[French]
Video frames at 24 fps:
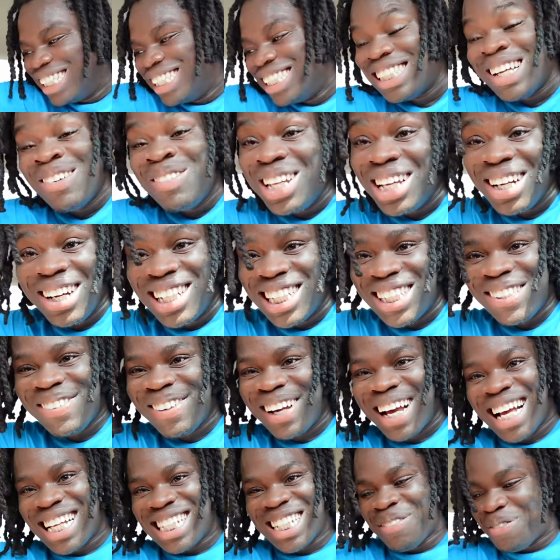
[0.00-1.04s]
Ça me dérange
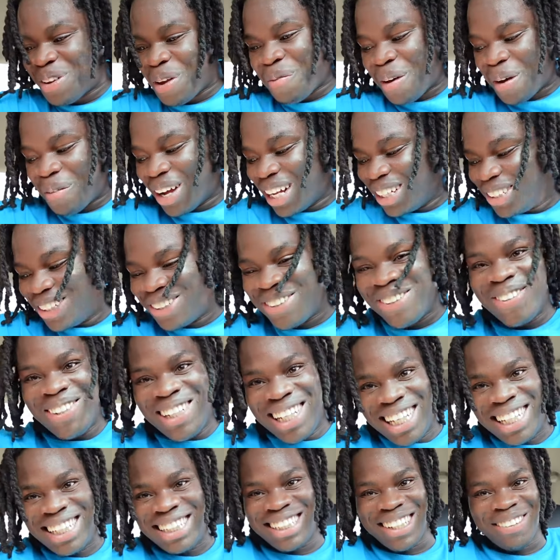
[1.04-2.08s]
pas, ça me fait pas mal du tout.
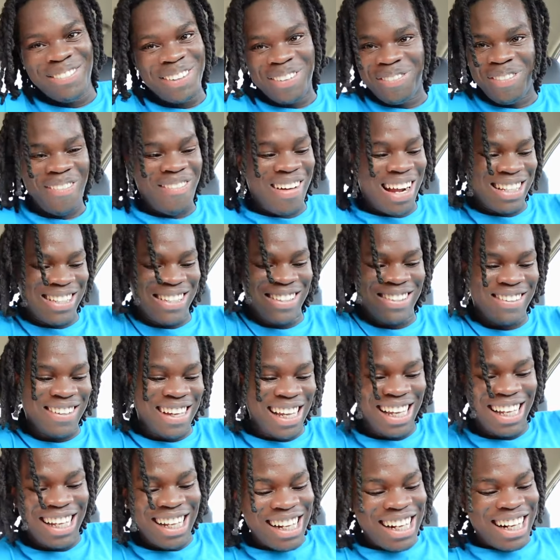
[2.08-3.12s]
Ça me fait pas mal du tout.
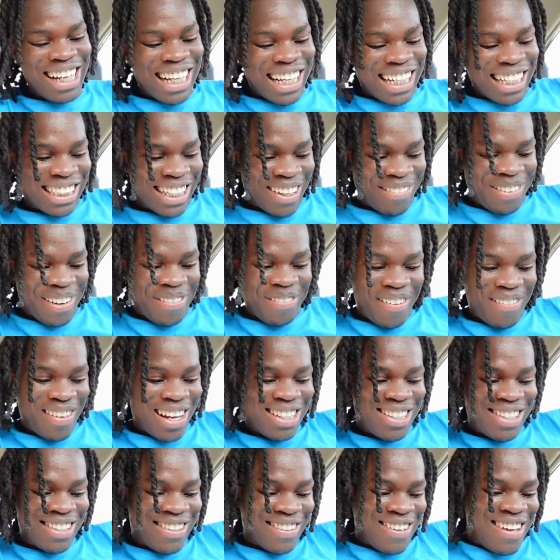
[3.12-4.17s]
Ça me fait pas mal
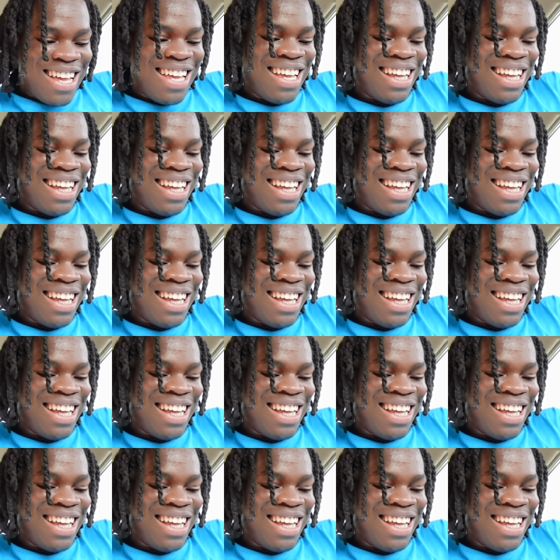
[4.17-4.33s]
du tout.